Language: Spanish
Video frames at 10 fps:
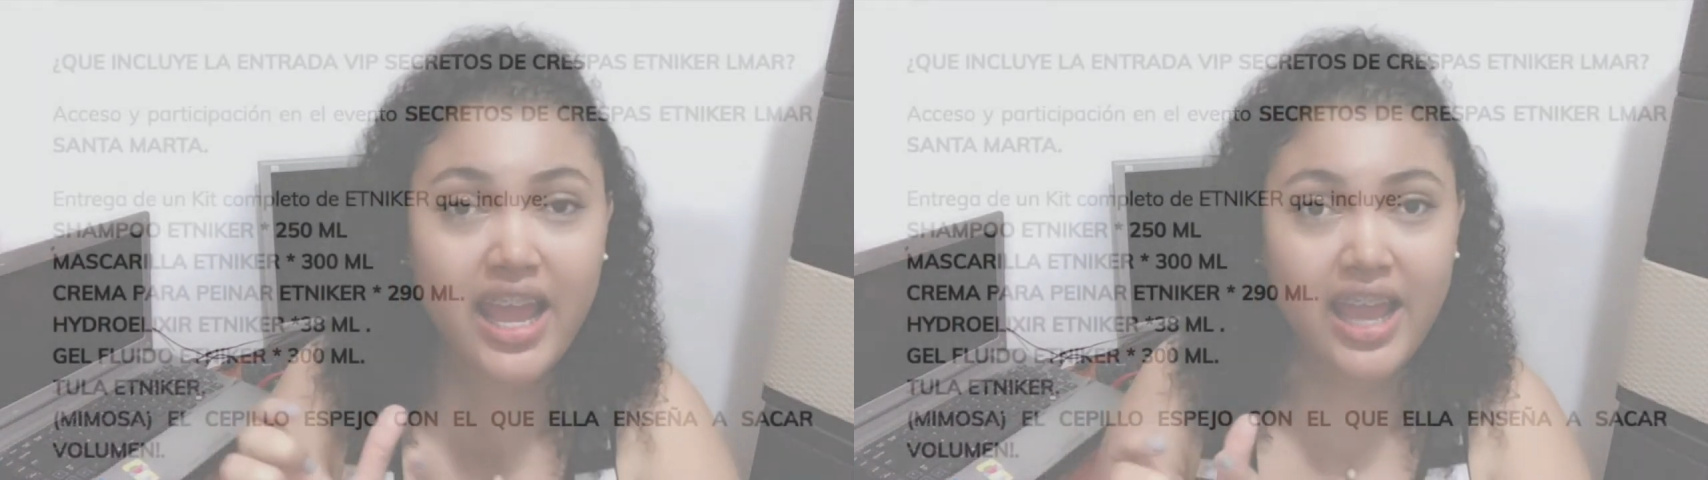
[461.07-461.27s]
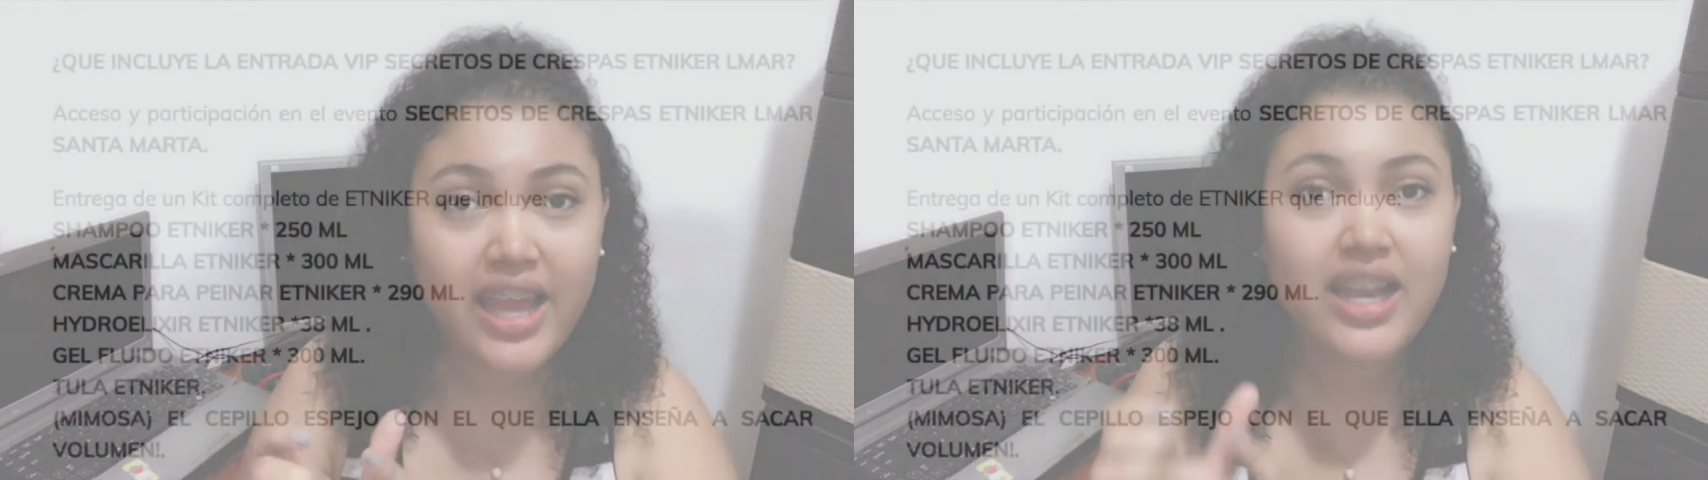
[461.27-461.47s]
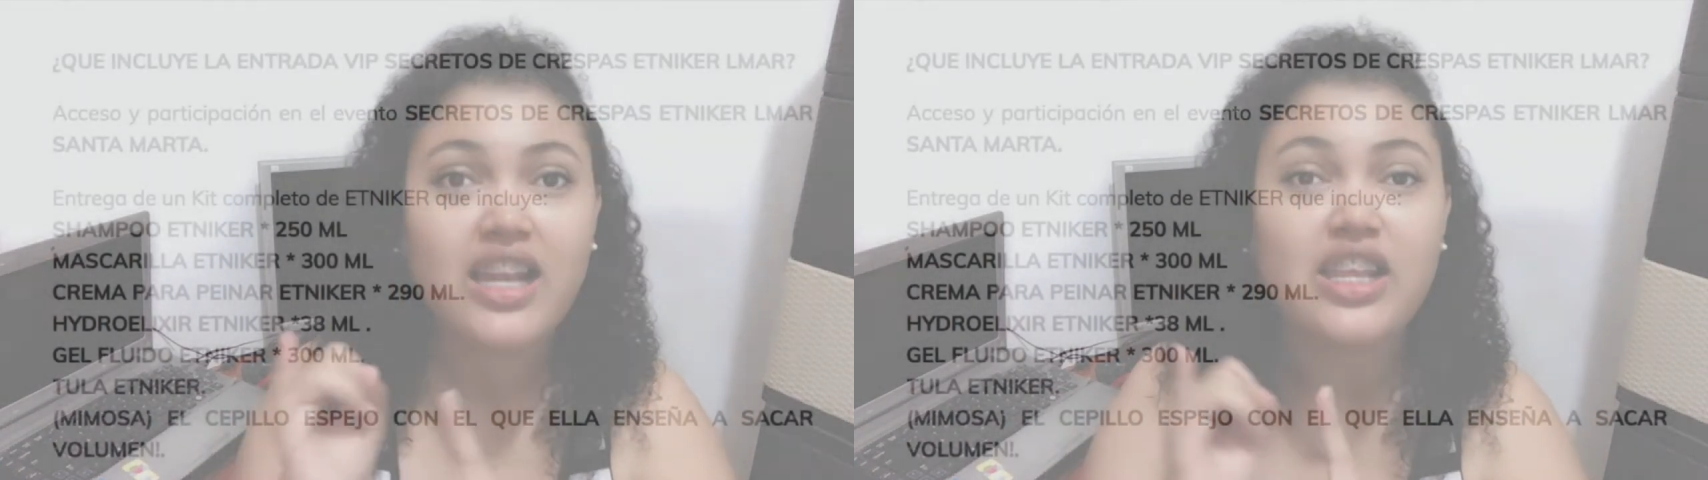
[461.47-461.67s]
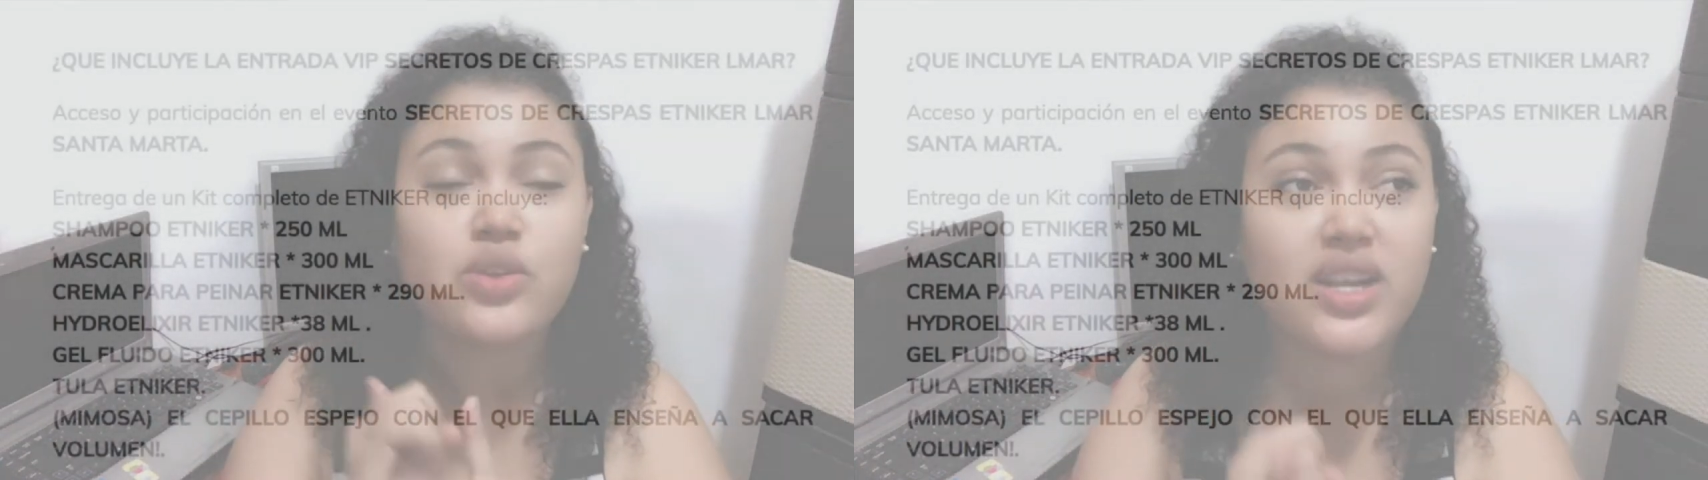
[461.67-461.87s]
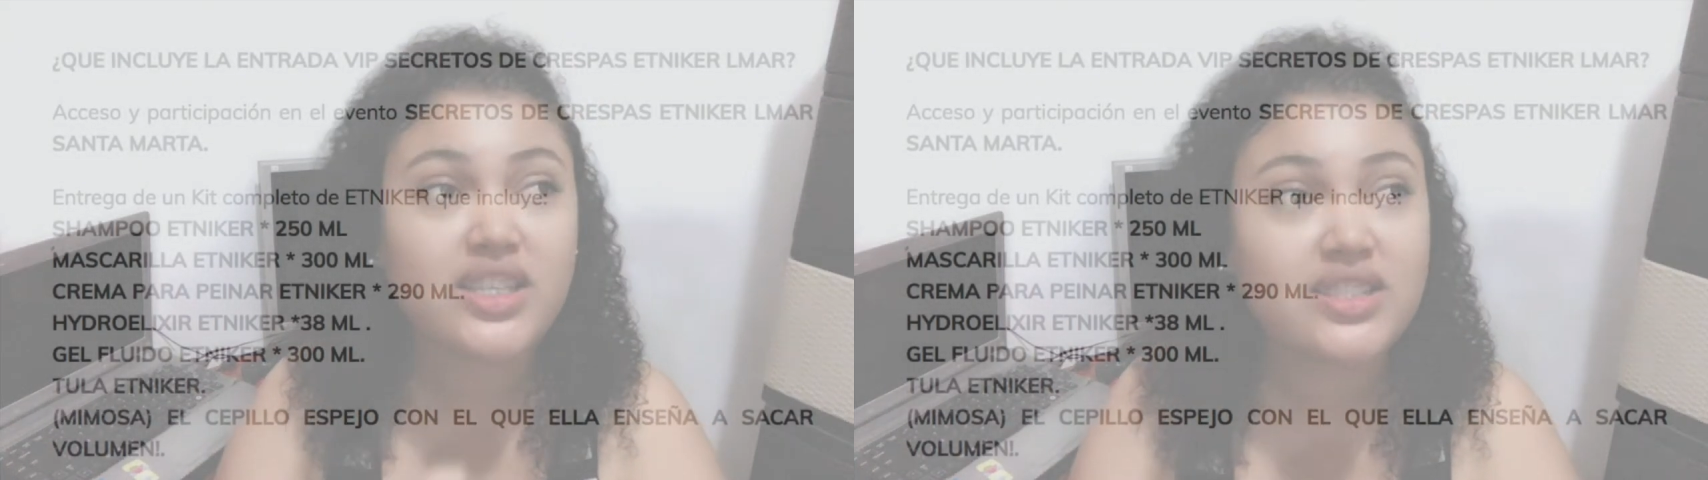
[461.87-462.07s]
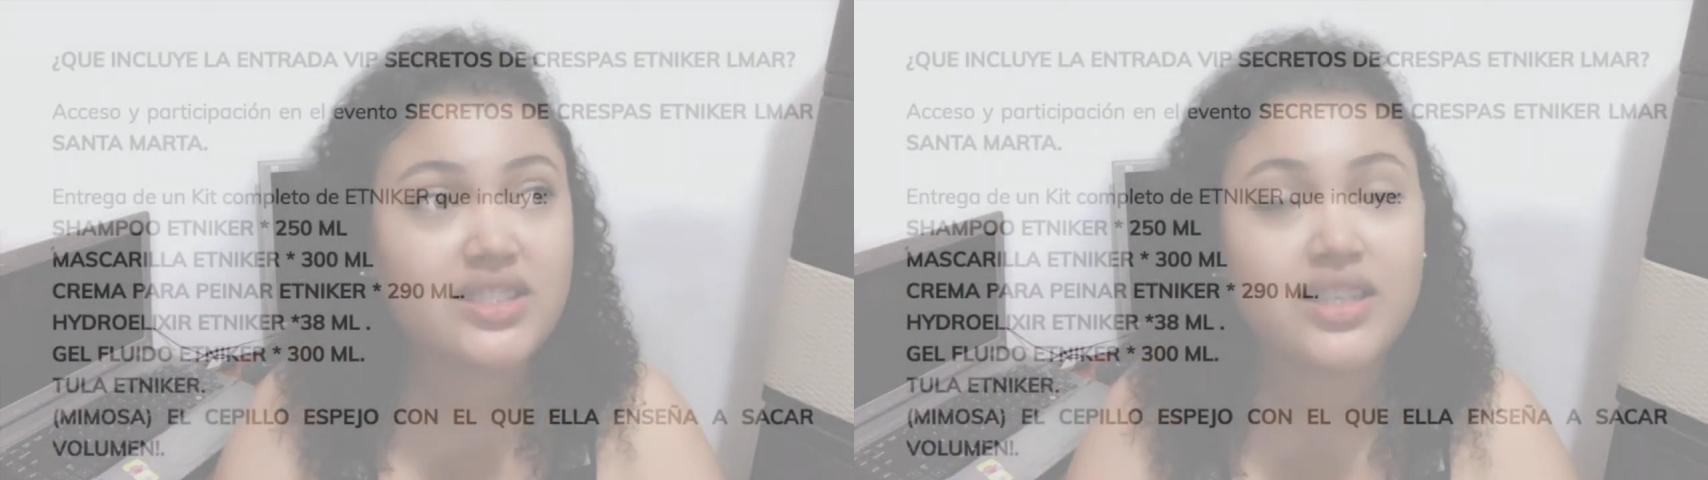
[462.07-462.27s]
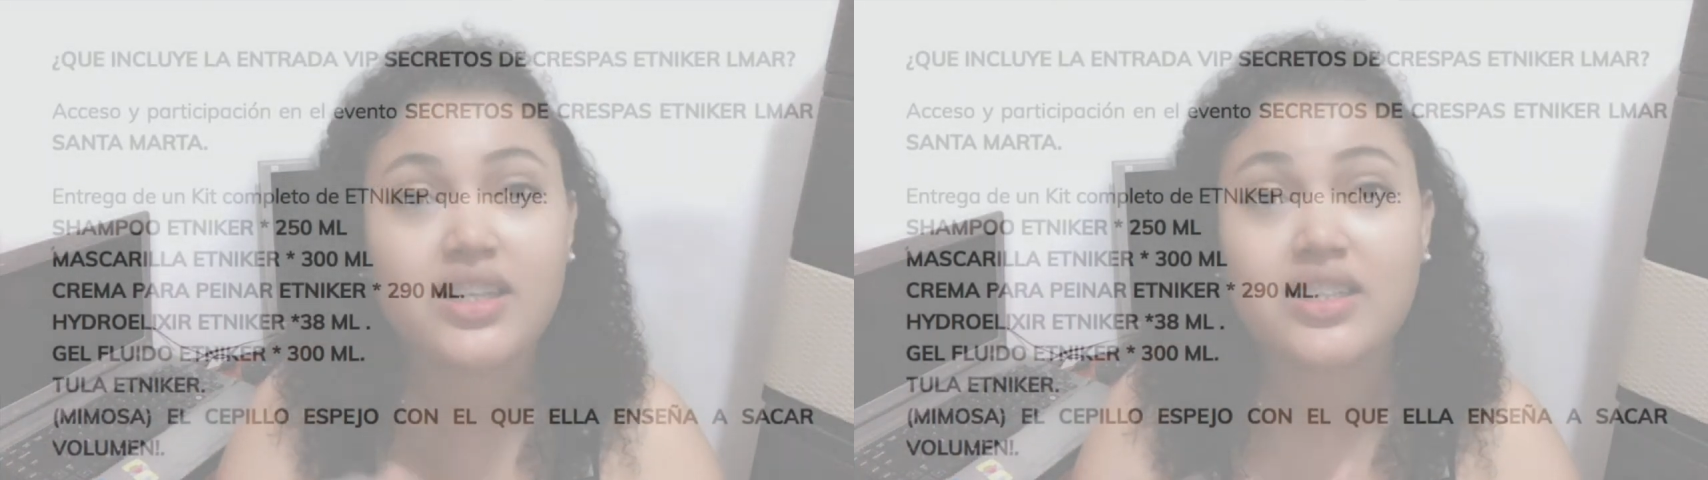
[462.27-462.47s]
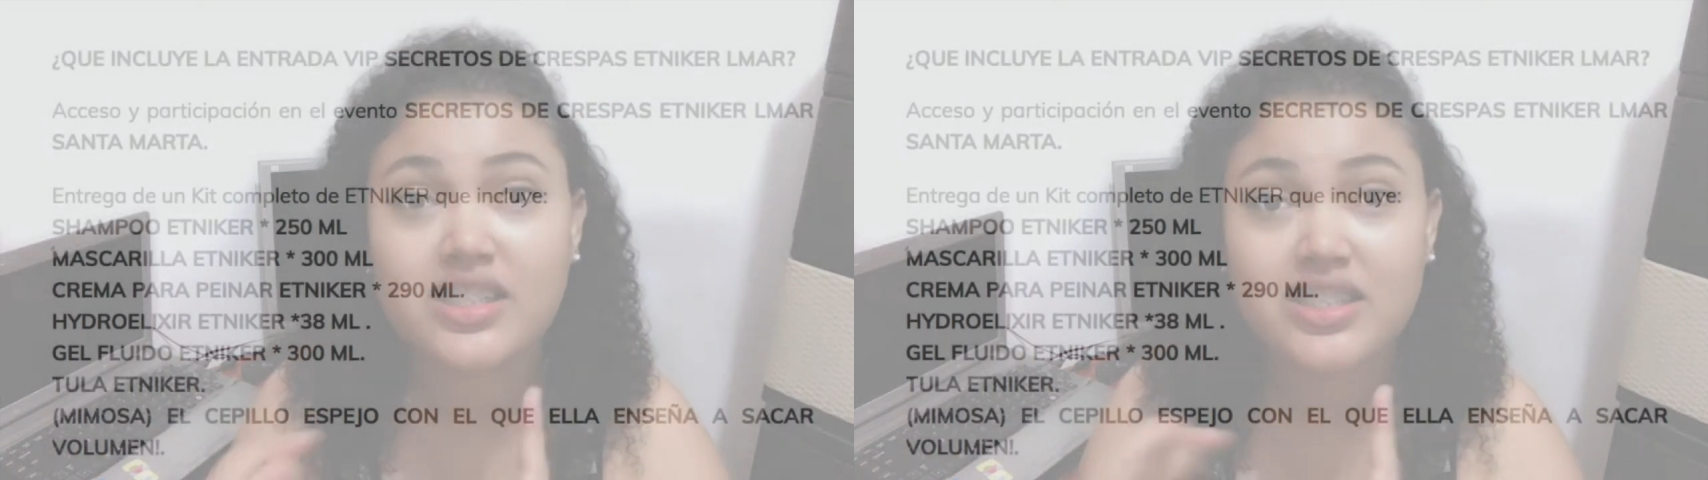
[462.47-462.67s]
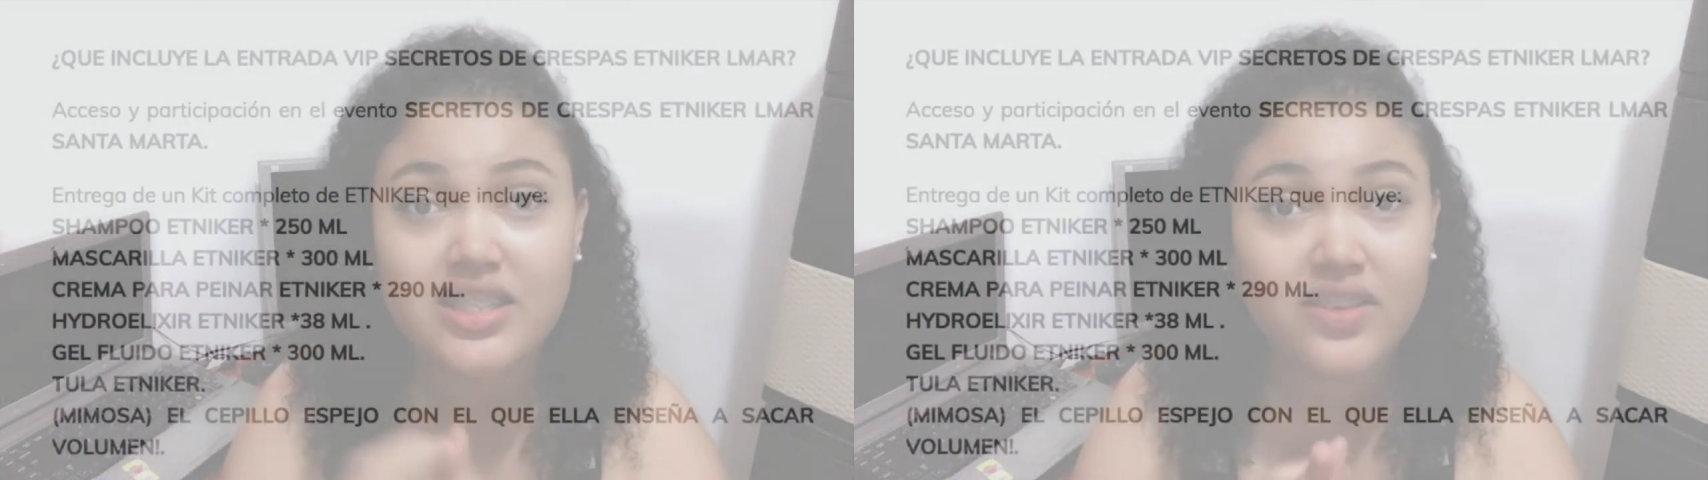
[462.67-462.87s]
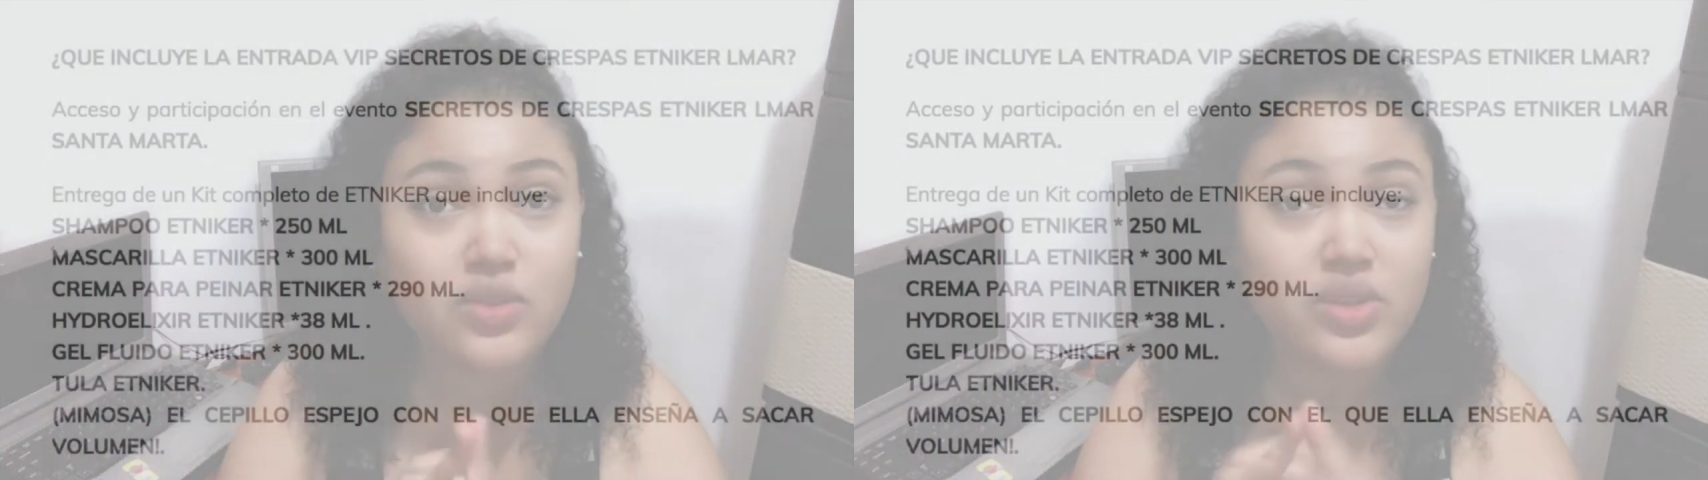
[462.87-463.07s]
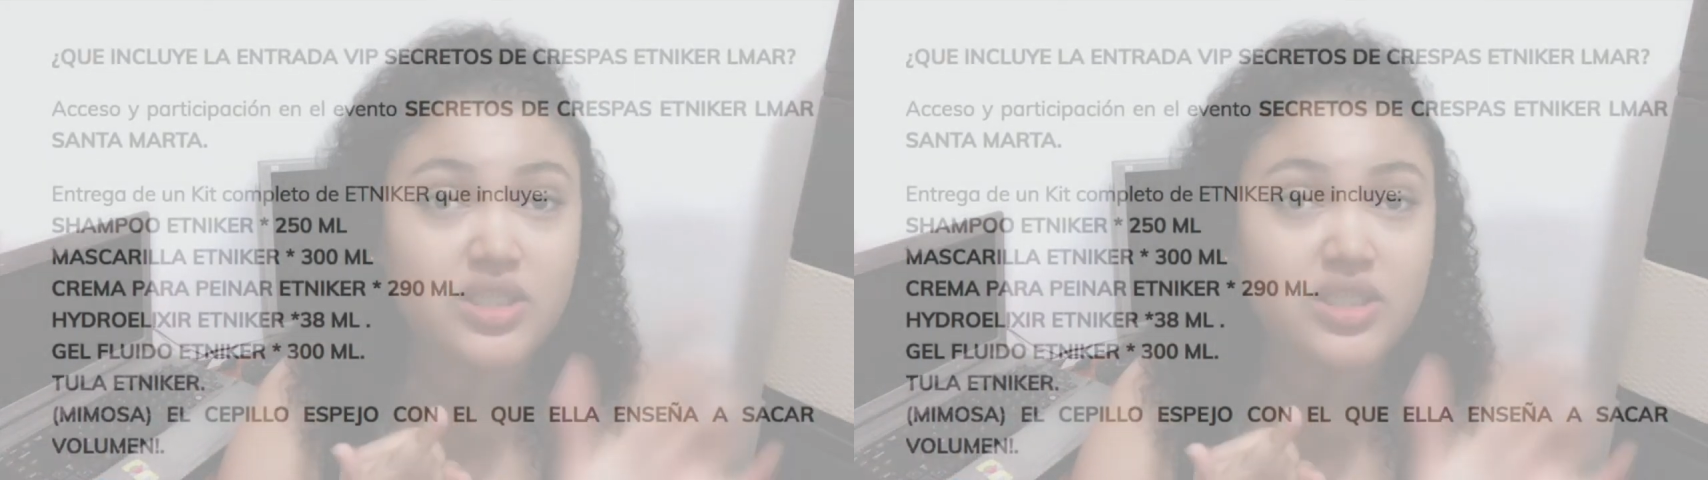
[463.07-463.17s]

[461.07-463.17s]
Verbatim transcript: gel, el hidroelixir, reciben un